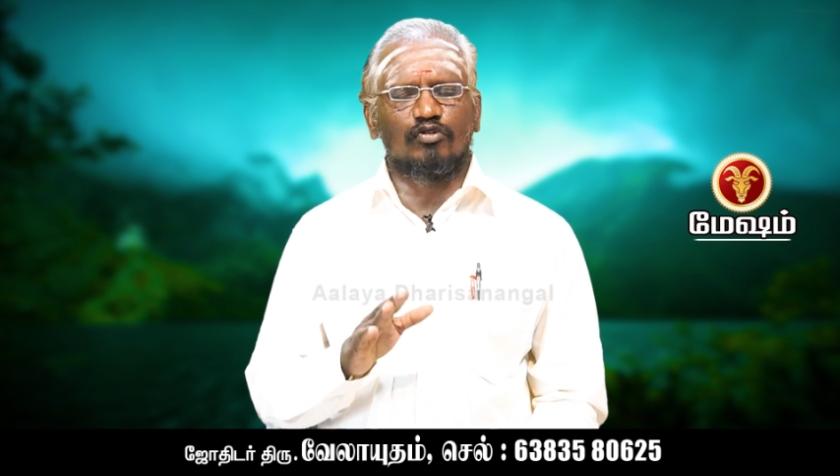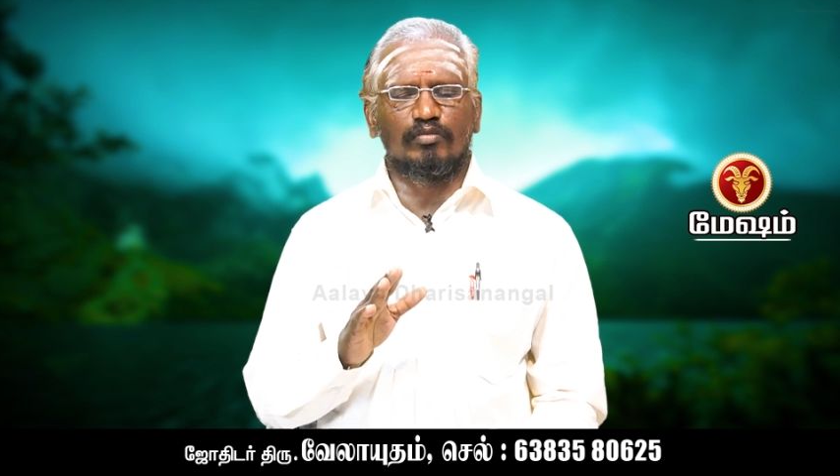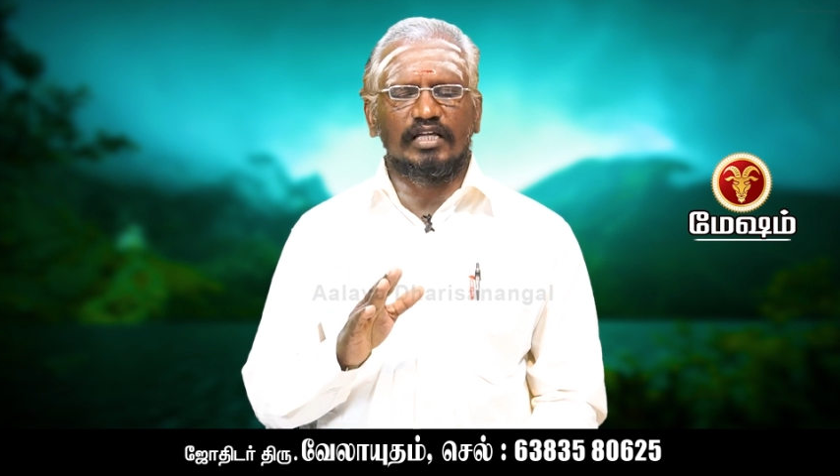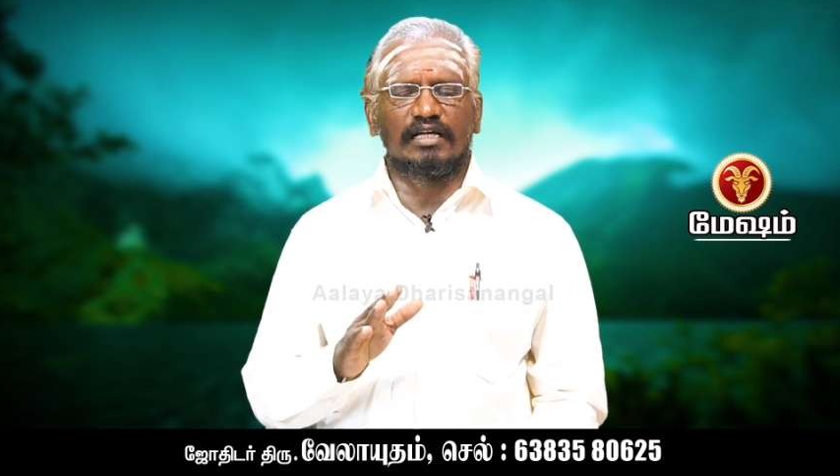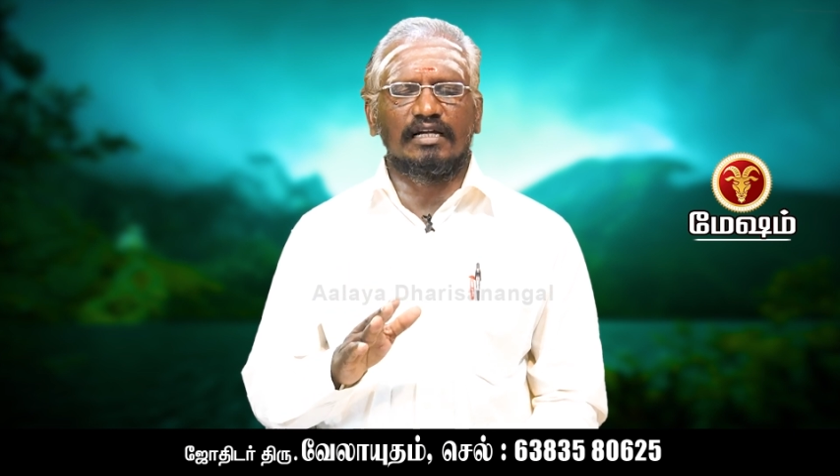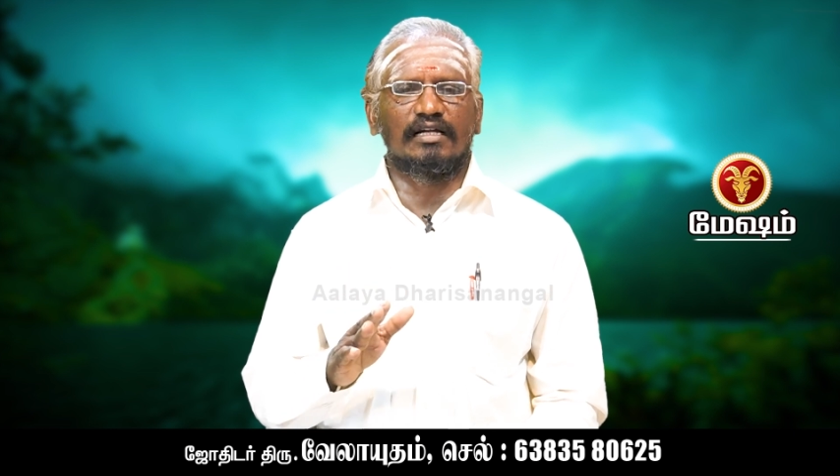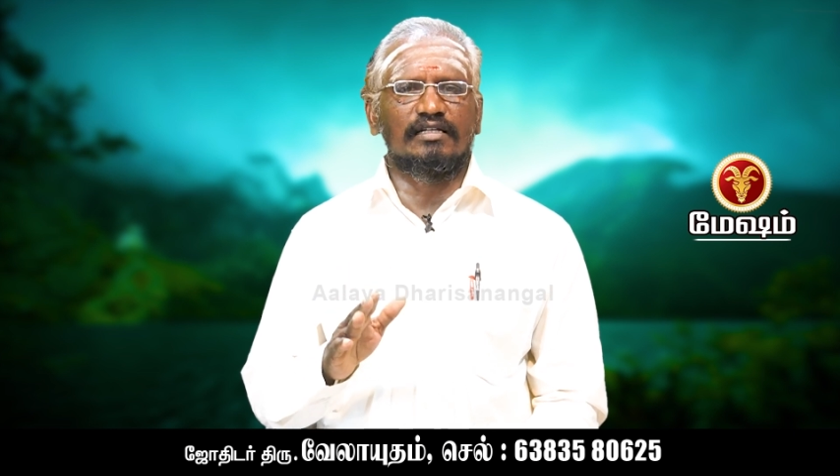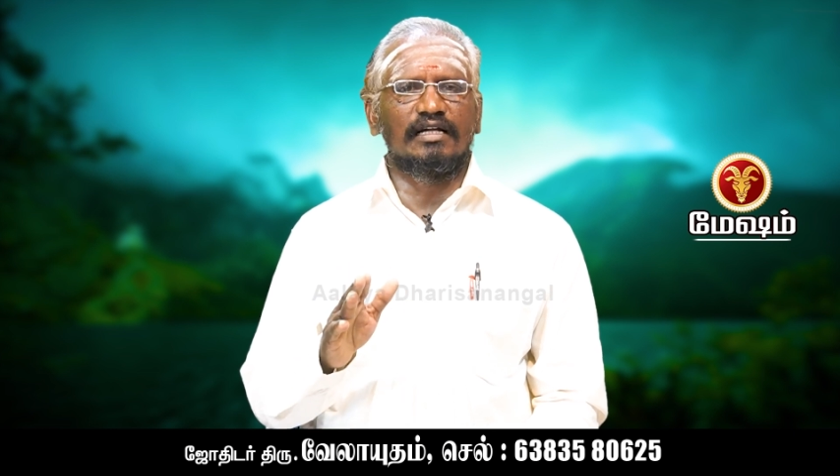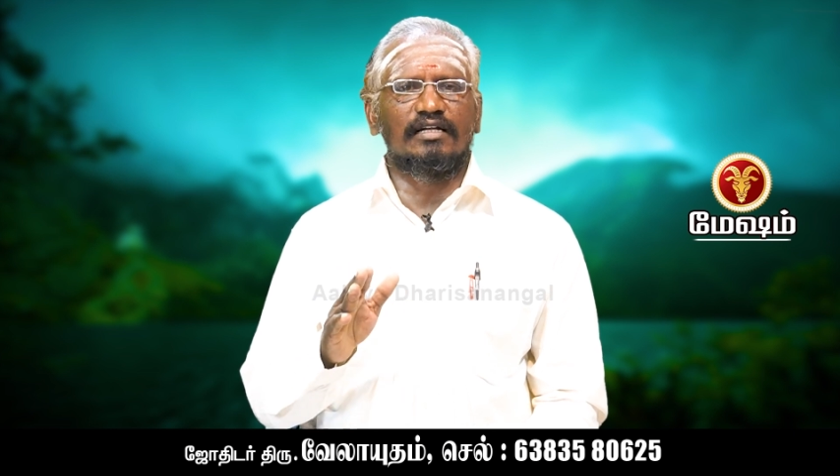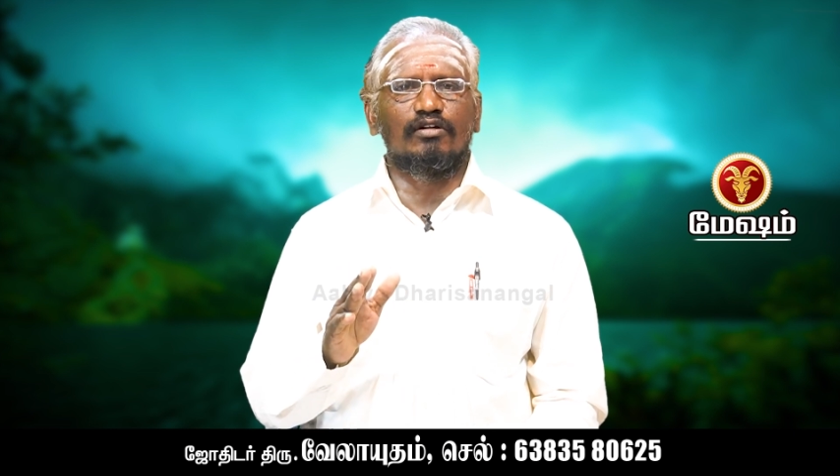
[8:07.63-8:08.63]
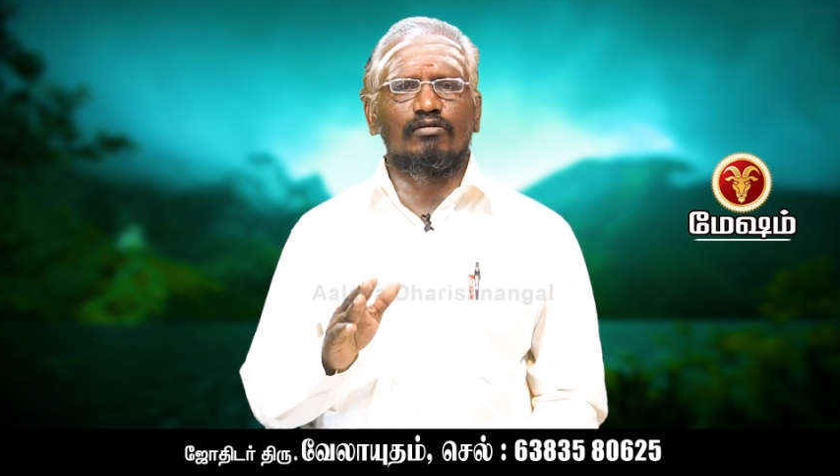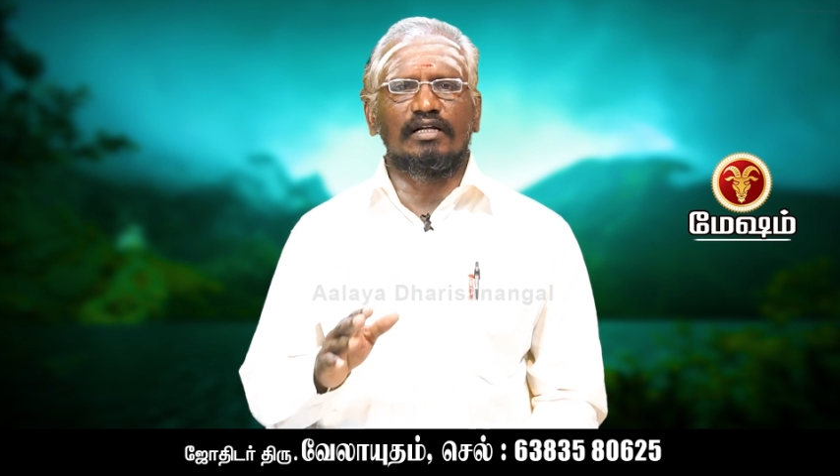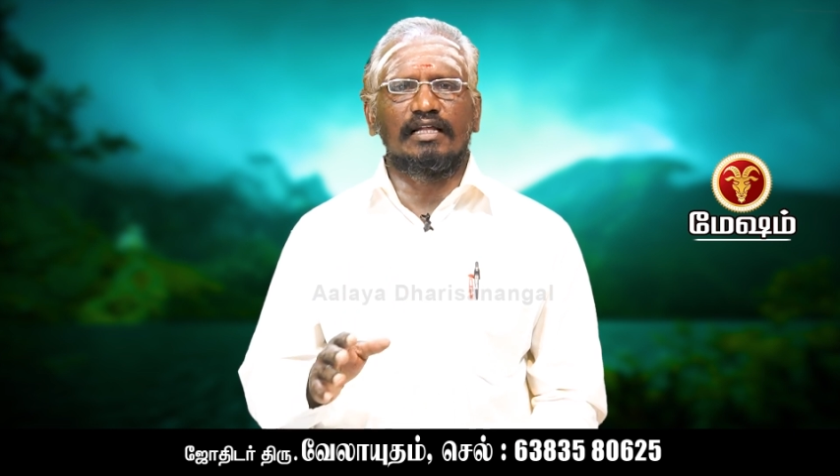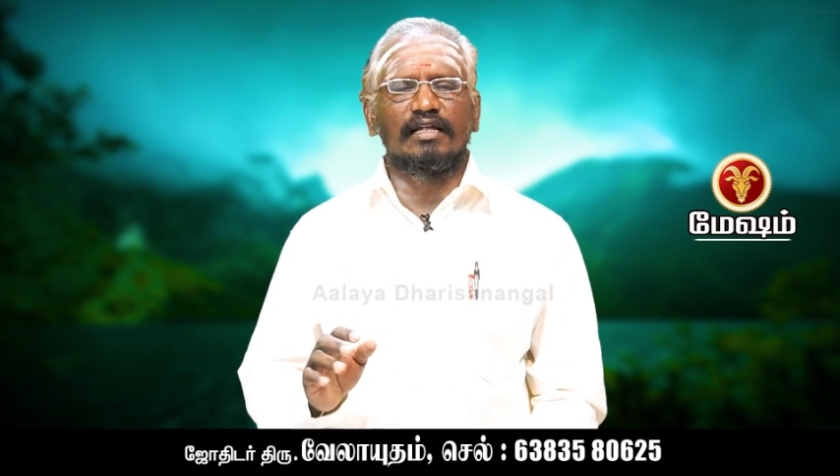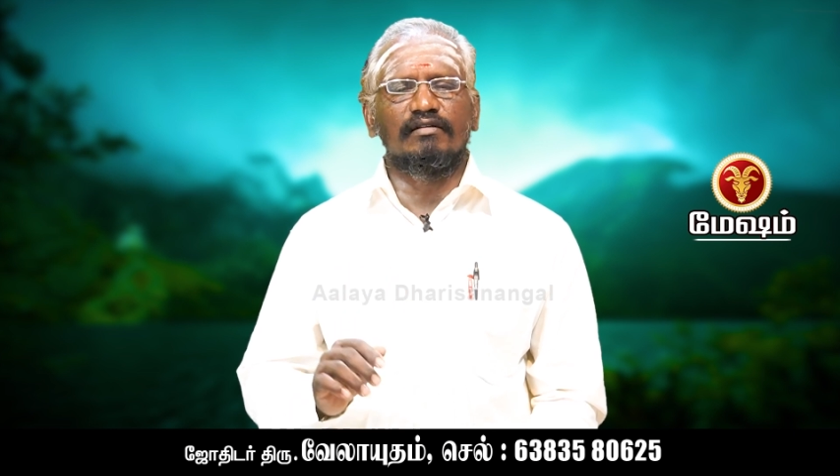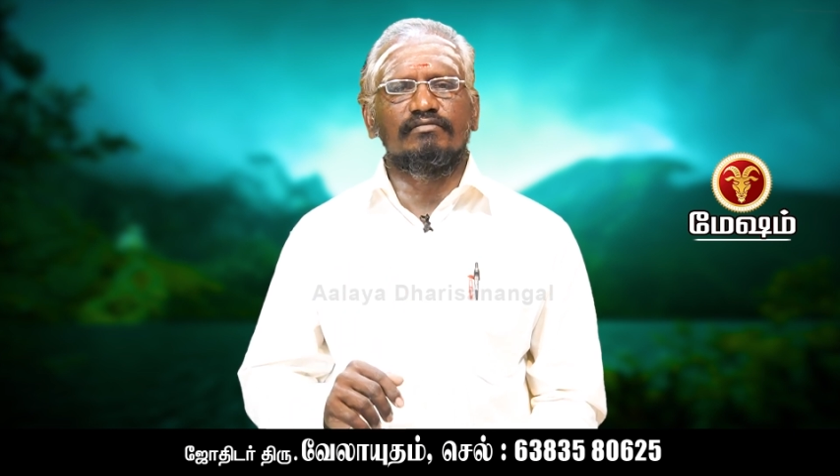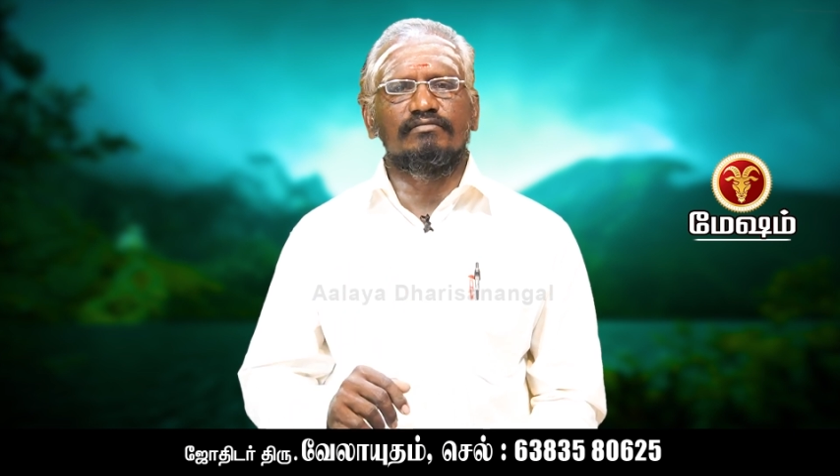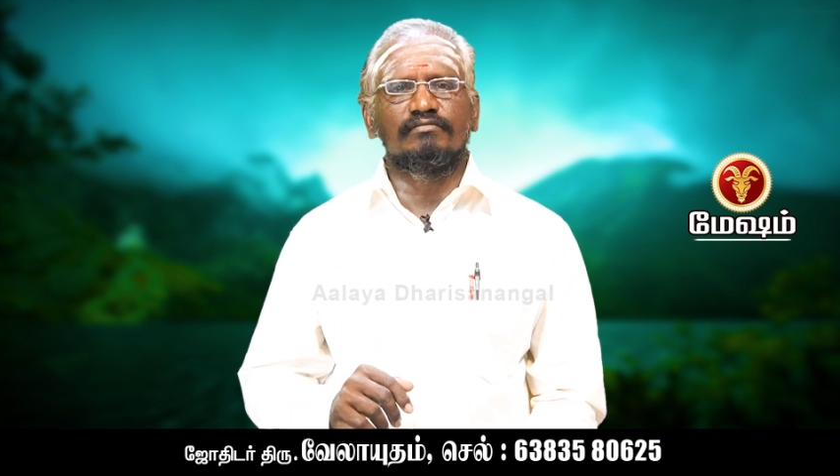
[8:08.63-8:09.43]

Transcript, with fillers: உண்மைதான் நான் ஏற்றுக்கொள்கிறேன்